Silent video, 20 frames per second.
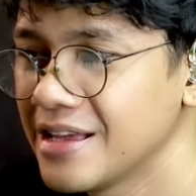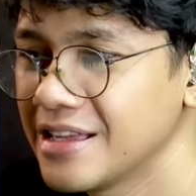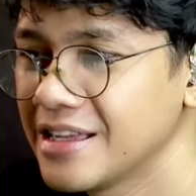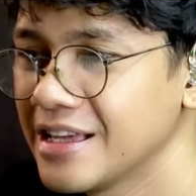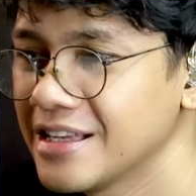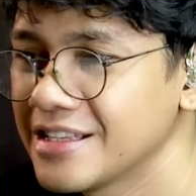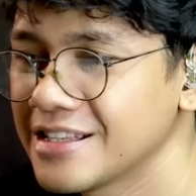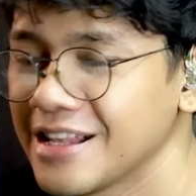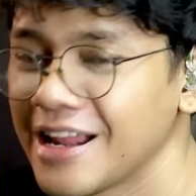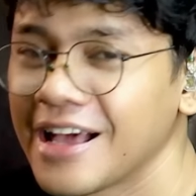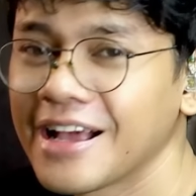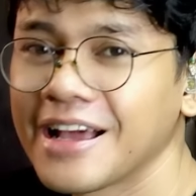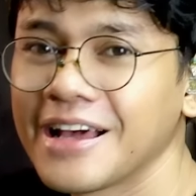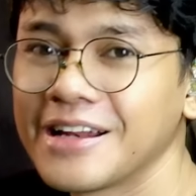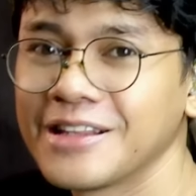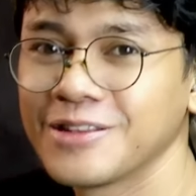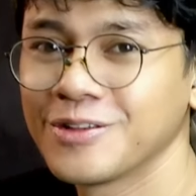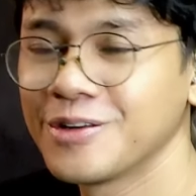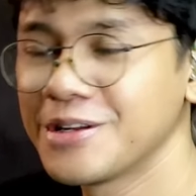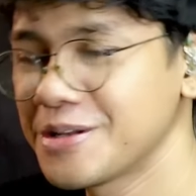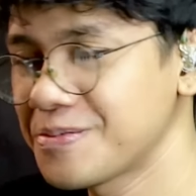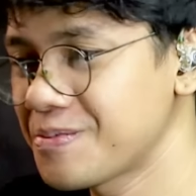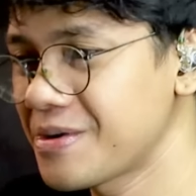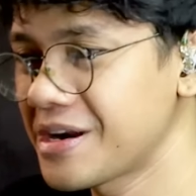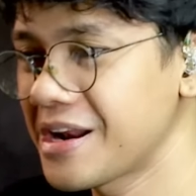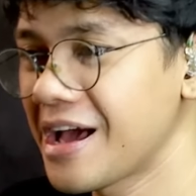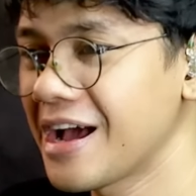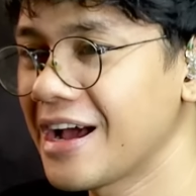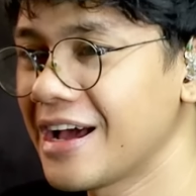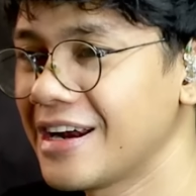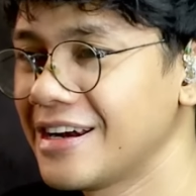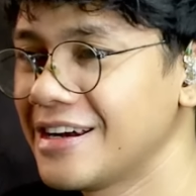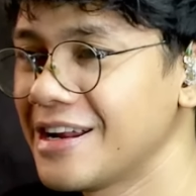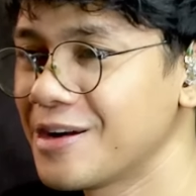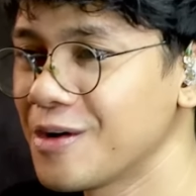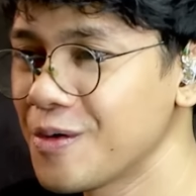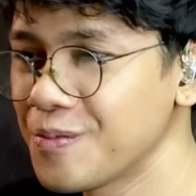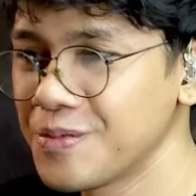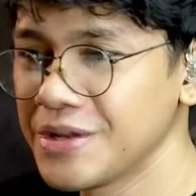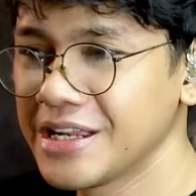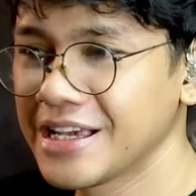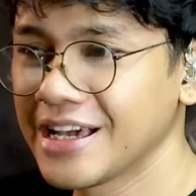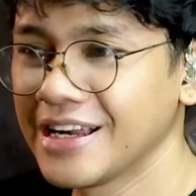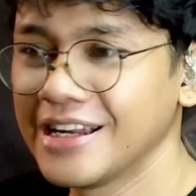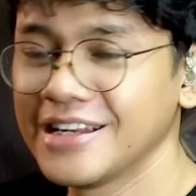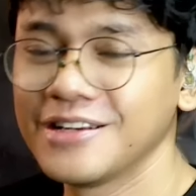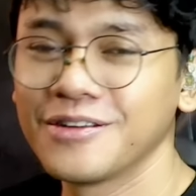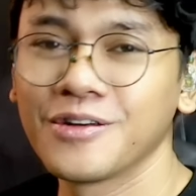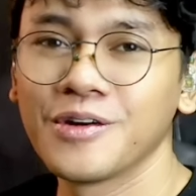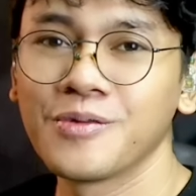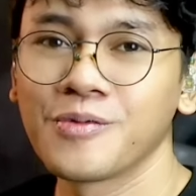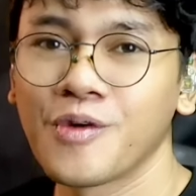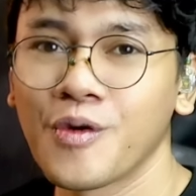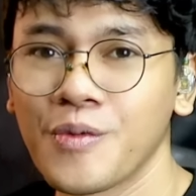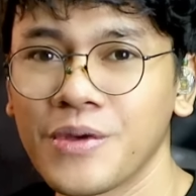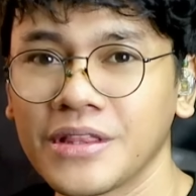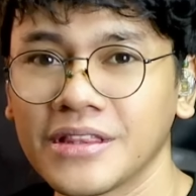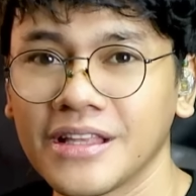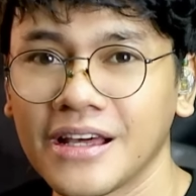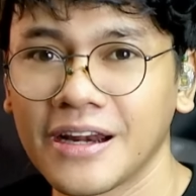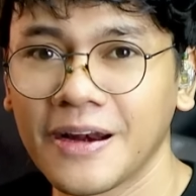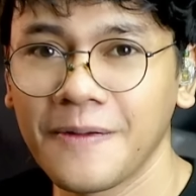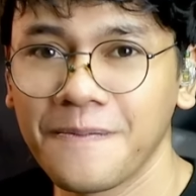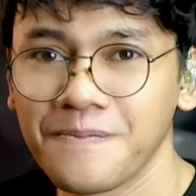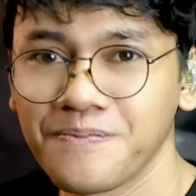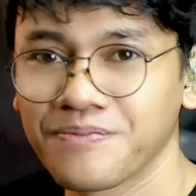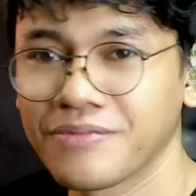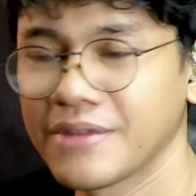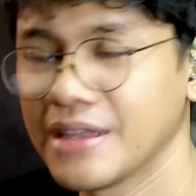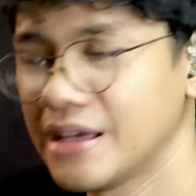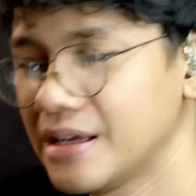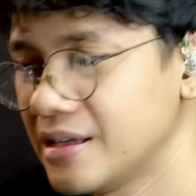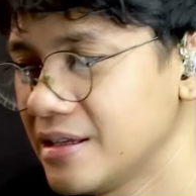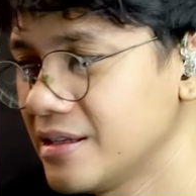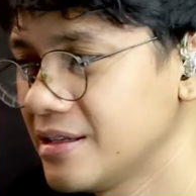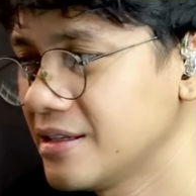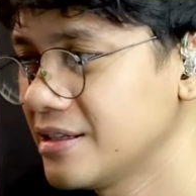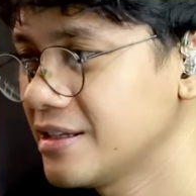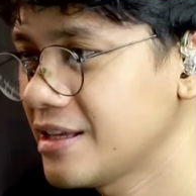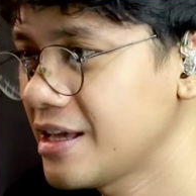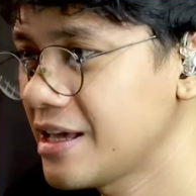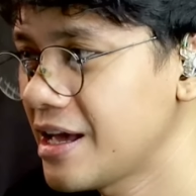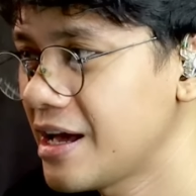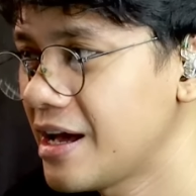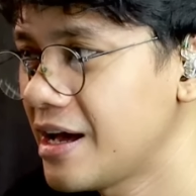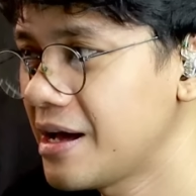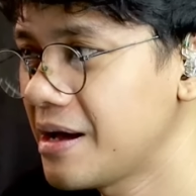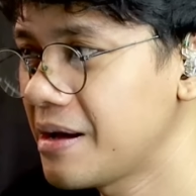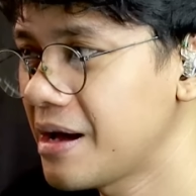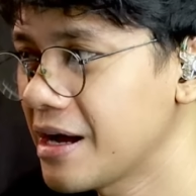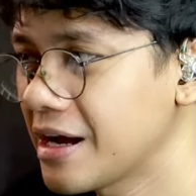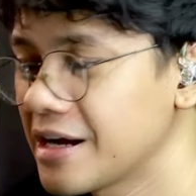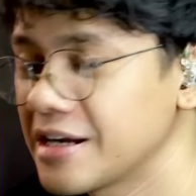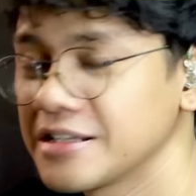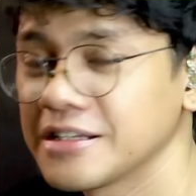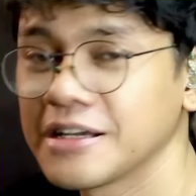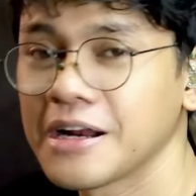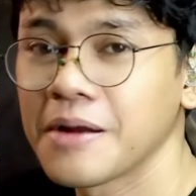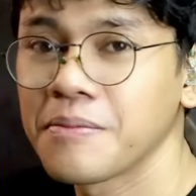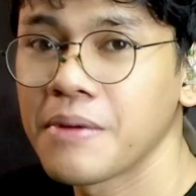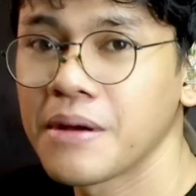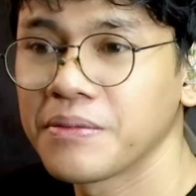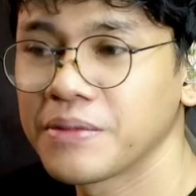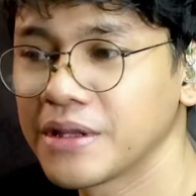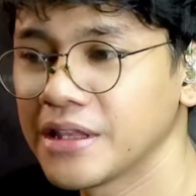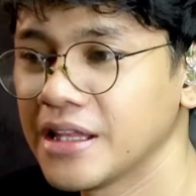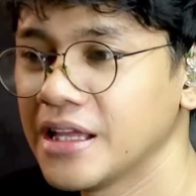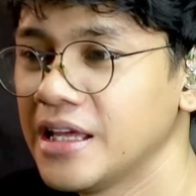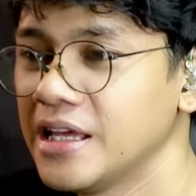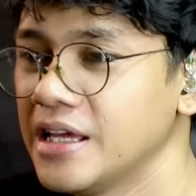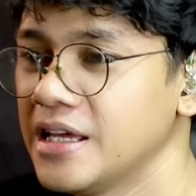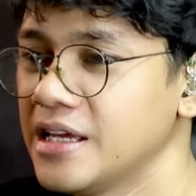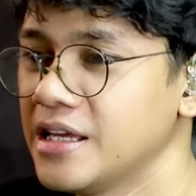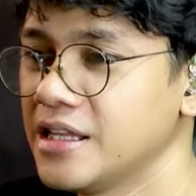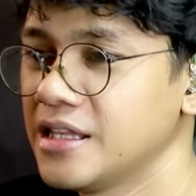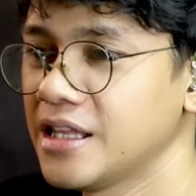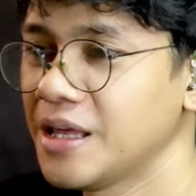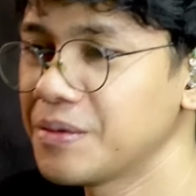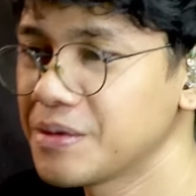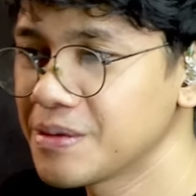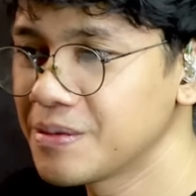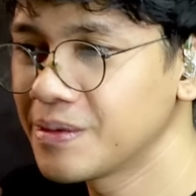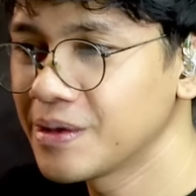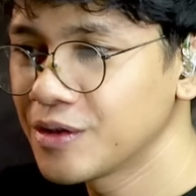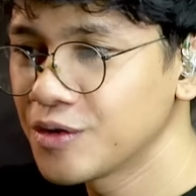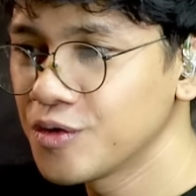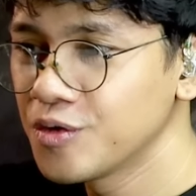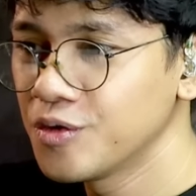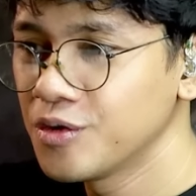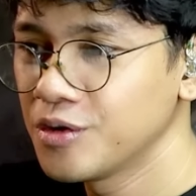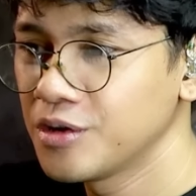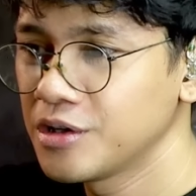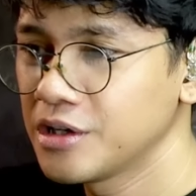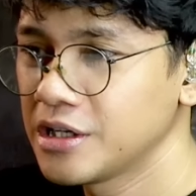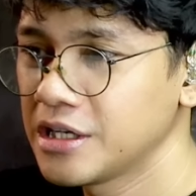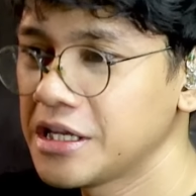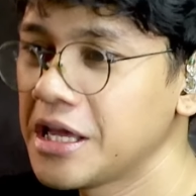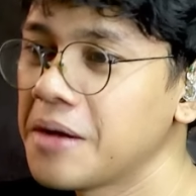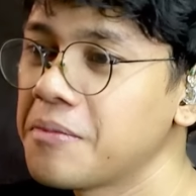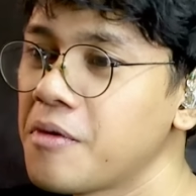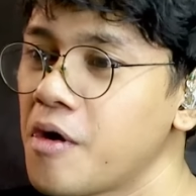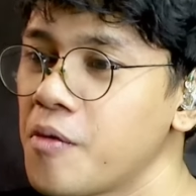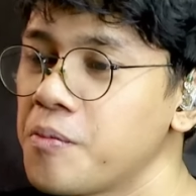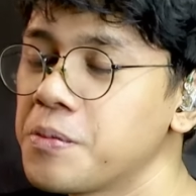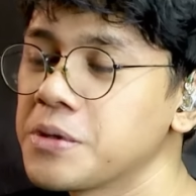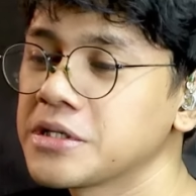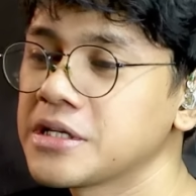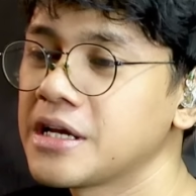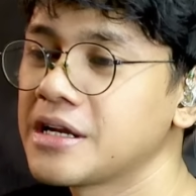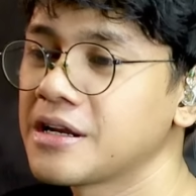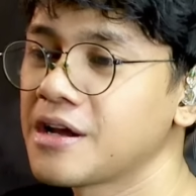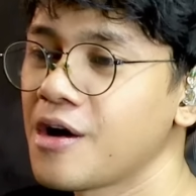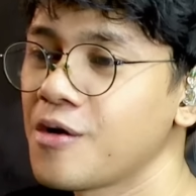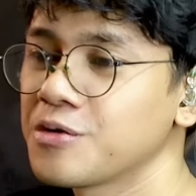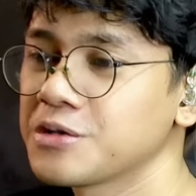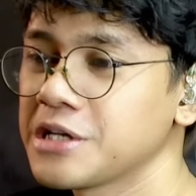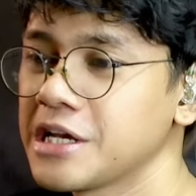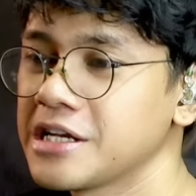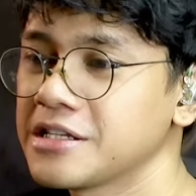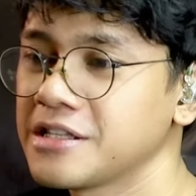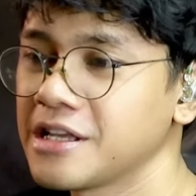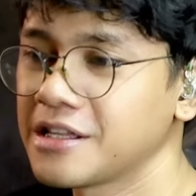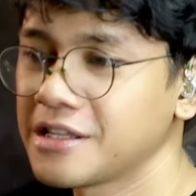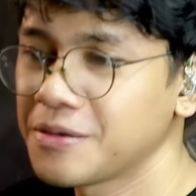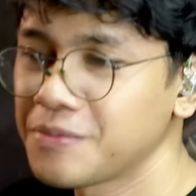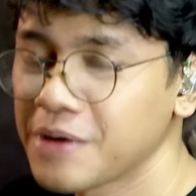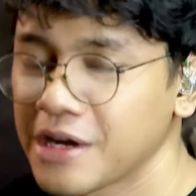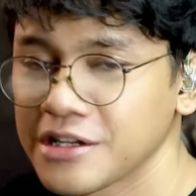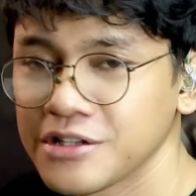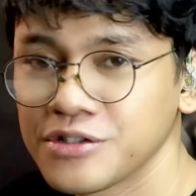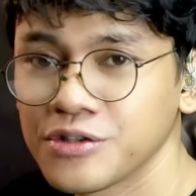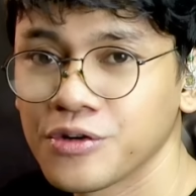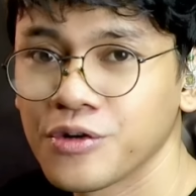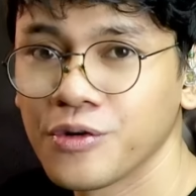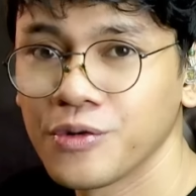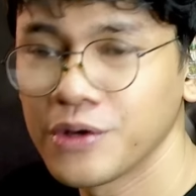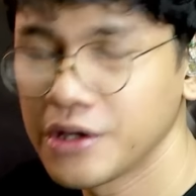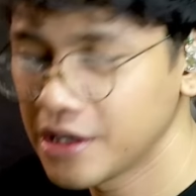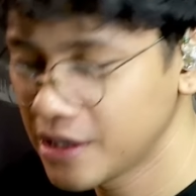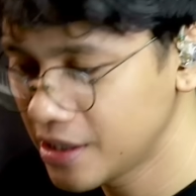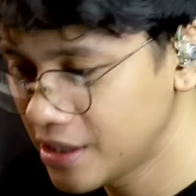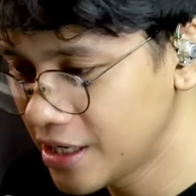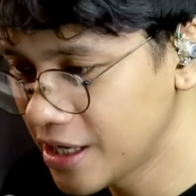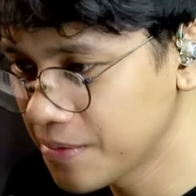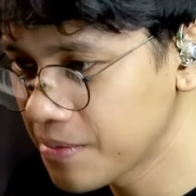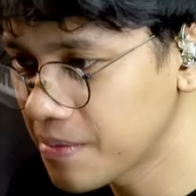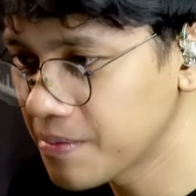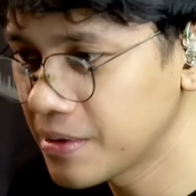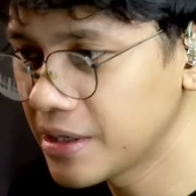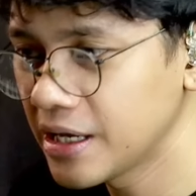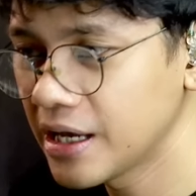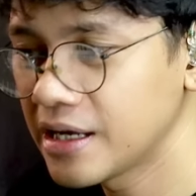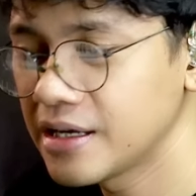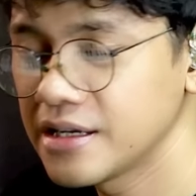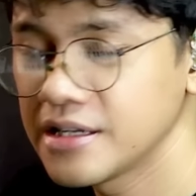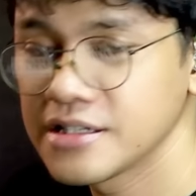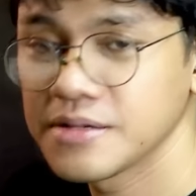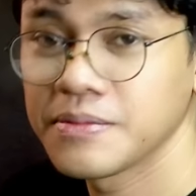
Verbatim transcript: Ya, silakan tulis pandangan dan opini kalian di kolom komentar ya. Saya akan segera pamit. Tapi sebelum itu yang mau pesan kaos hashtag terima kasih Jokowi. Link pembelian di